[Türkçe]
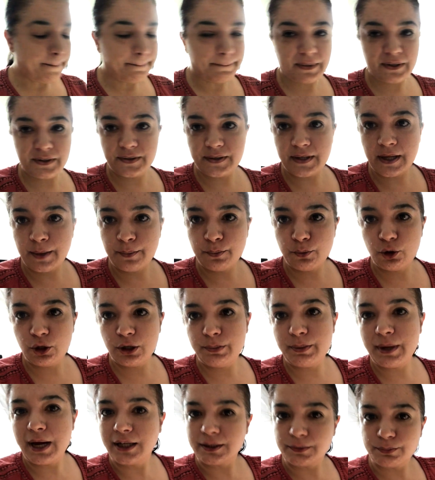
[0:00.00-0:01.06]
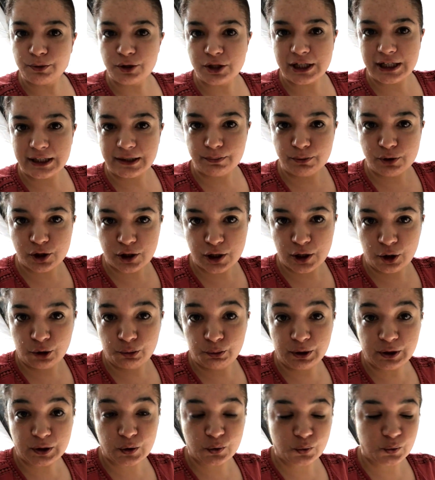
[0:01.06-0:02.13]
bizden böyle bir 60-70
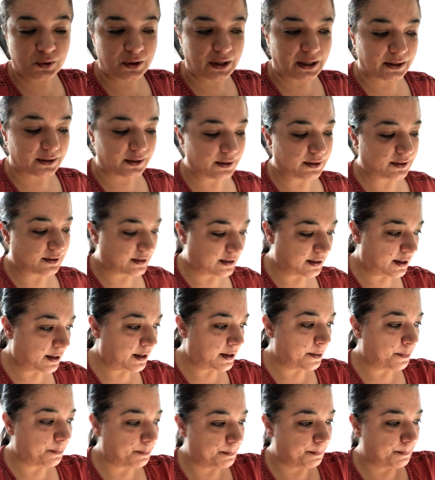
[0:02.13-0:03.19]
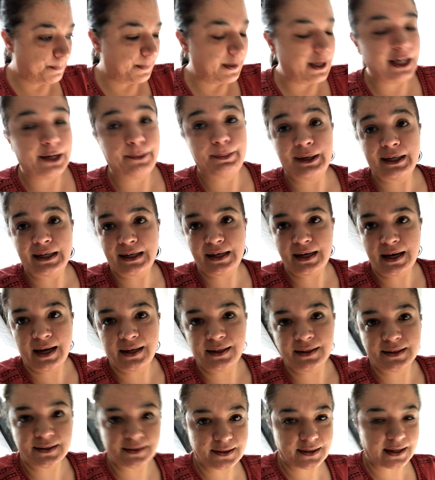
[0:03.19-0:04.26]
kilometre uzaklıkta iyi
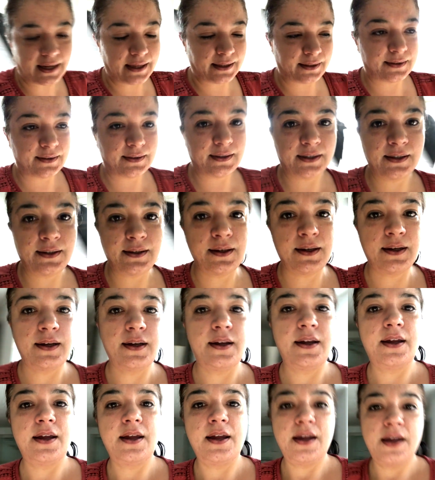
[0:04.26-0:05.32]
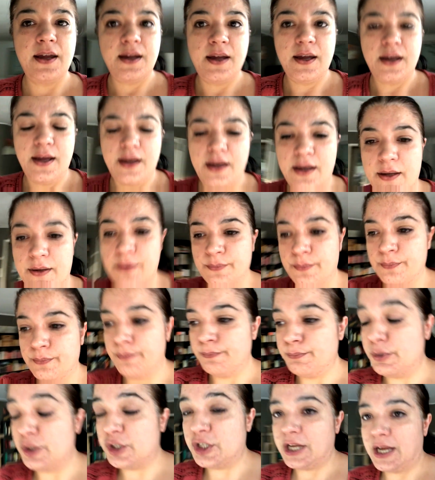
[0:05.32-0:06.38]
beklenen saygından
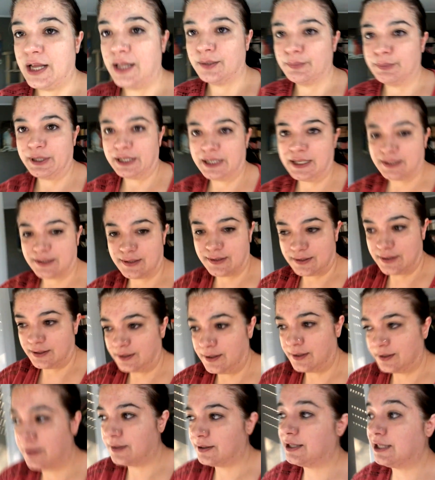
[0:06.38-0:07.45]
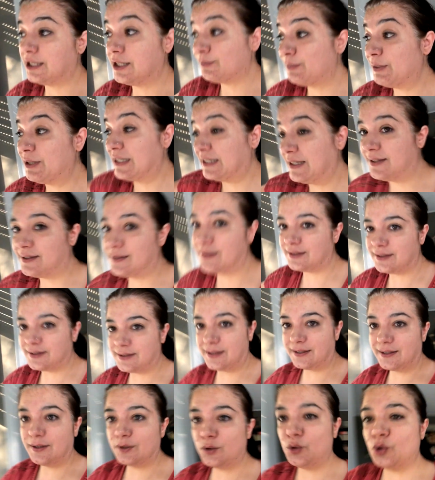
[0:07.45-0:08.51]
bir şey almaya gitti. Gitmek
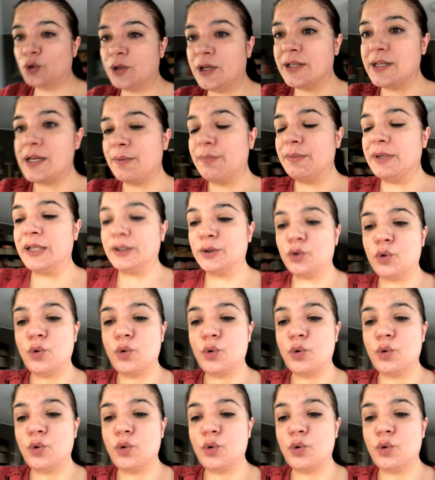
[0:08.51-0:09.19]
istedi. Dün adamla